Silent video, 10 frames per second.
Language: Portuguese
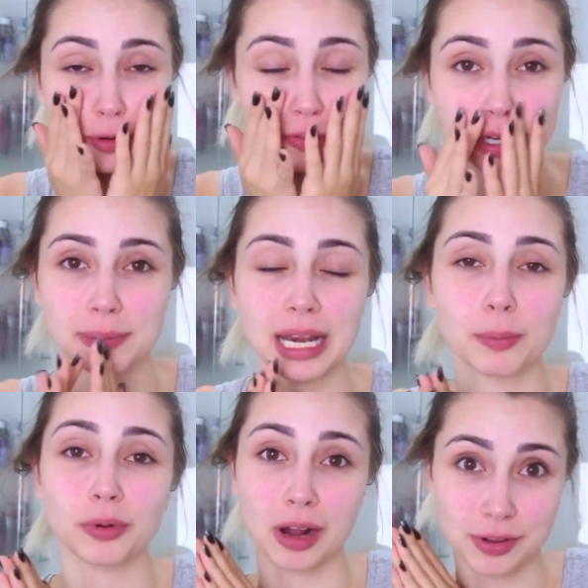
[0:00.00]
um pouco
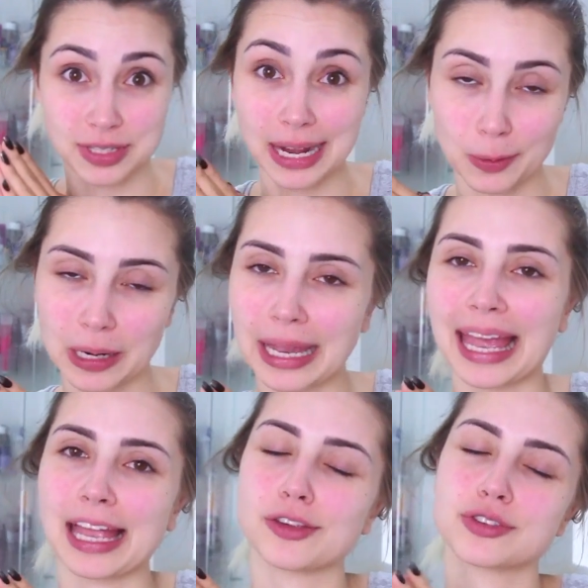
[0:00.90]
vermelha por causa da água
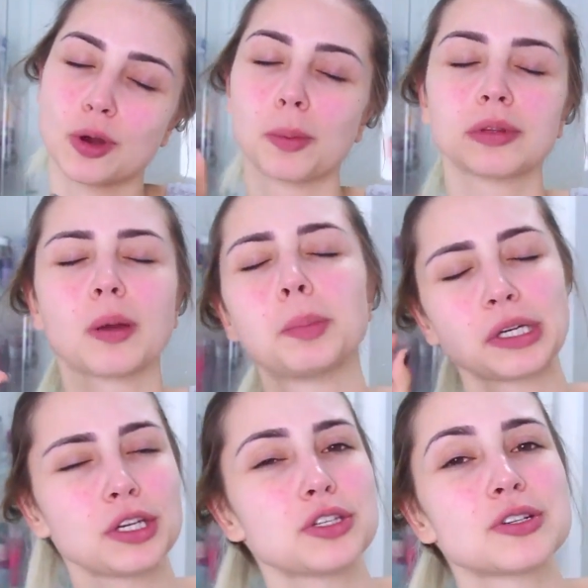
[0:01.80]
quente. Como eu tenho um
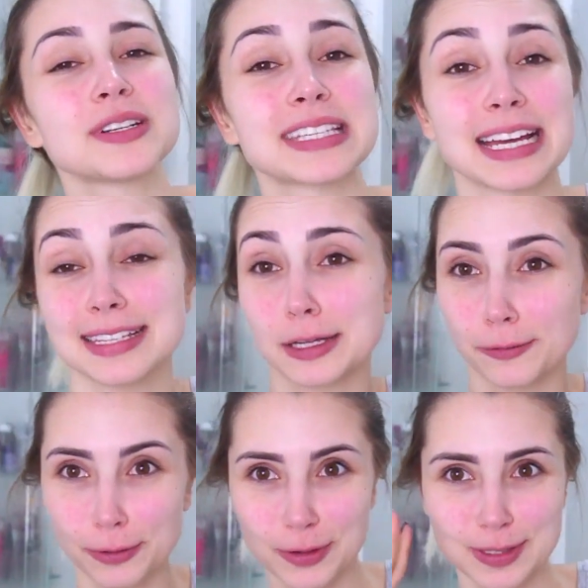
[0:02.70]
pouquinho de rosácea,
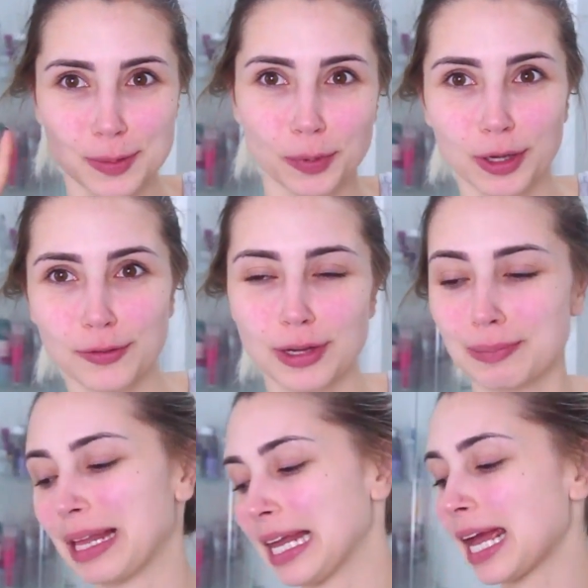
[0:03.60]
então eu fico assim um pouquinho
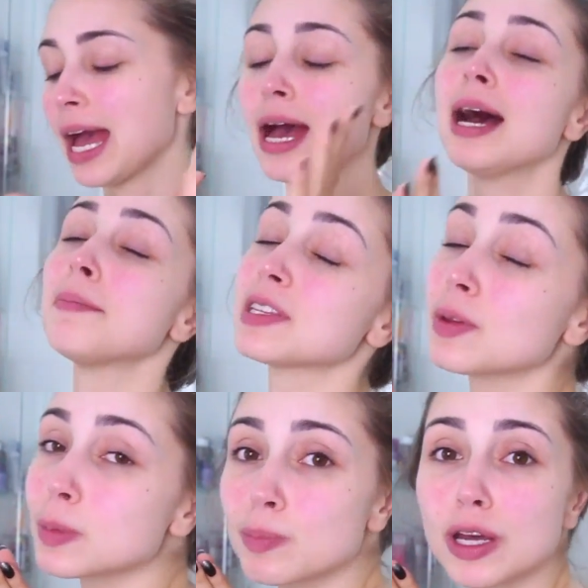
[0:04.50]
vermelhinha.
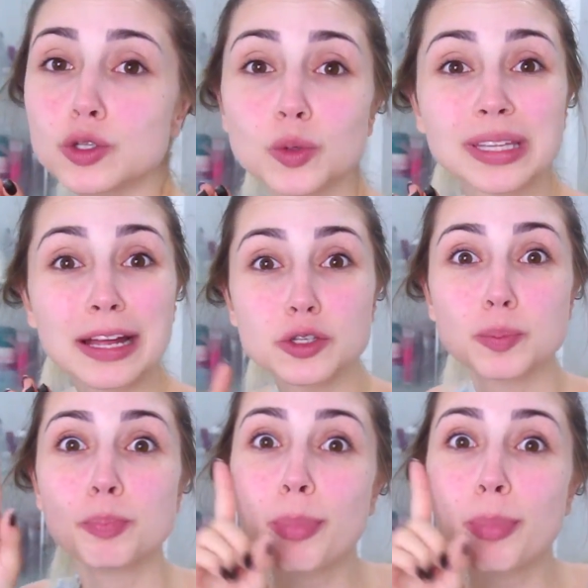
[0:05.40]
Mas vamos para os cuidados